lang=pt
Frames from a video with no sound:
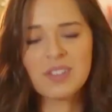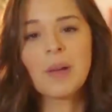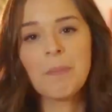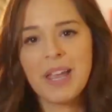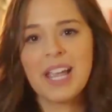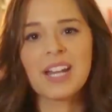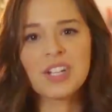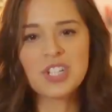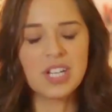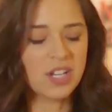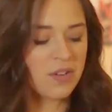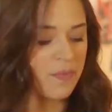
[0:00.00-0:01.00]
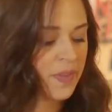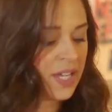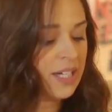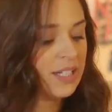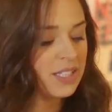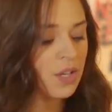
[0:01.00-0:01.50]
também era de linho.
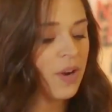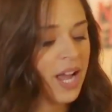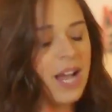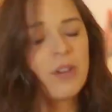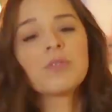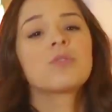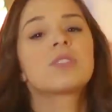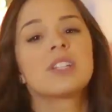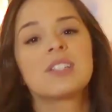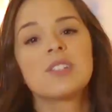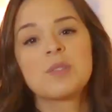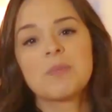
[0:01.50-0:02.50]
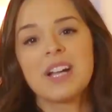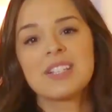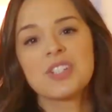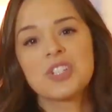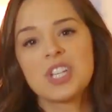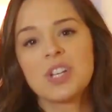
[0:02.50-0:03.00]
Então é um dos tecidos
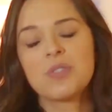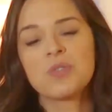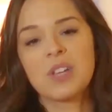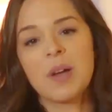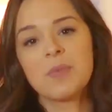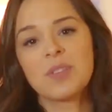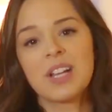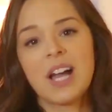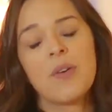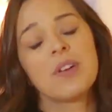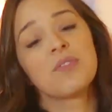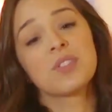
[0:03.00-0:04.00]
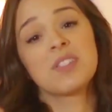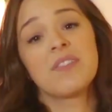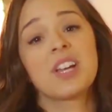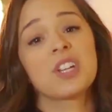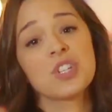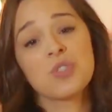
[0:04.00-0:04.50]
mais antigos, o que é muito legal, e você
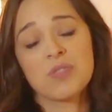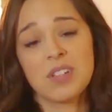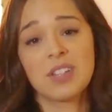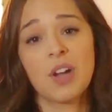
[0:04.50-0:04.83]
vê que a gente usa